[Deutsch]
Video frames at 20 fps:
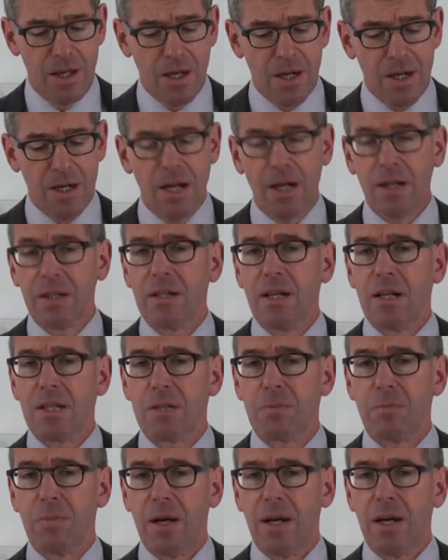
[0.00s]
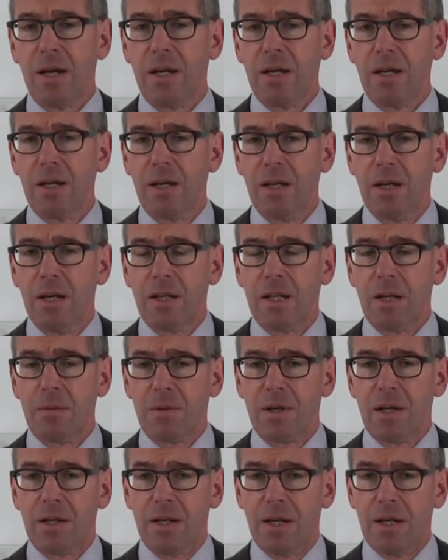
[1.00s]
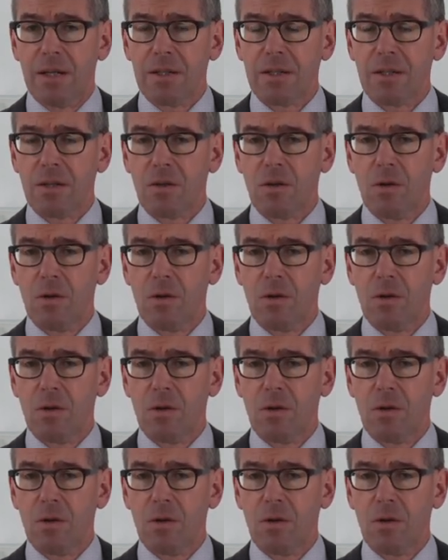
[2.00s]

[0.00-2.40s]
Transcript: klang das bei dem kanadischen